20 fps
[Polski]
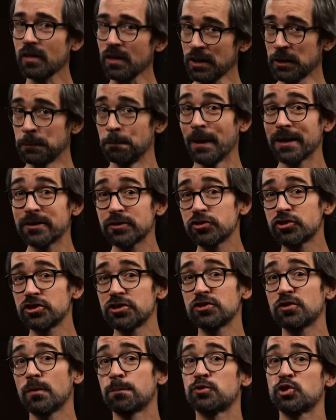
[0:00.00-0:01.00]
i bardzo
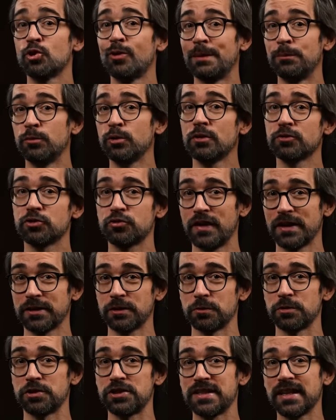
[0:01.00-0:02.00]
często przełamują
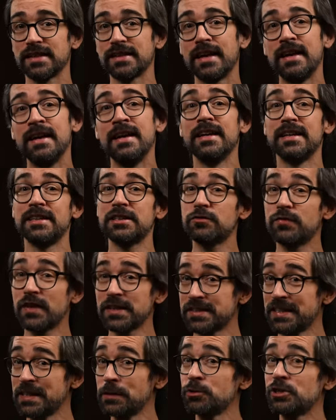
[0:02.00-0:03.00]
czwartą ścianę i
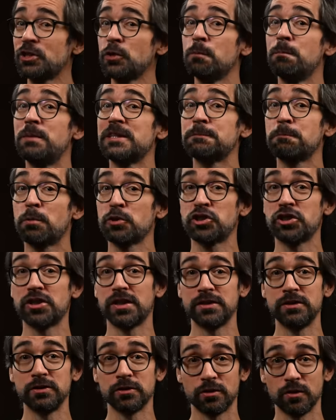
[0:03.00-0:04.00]
zwracają się
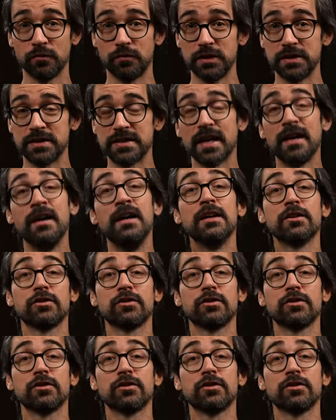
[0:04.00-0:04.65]
bezpośrednio do widza.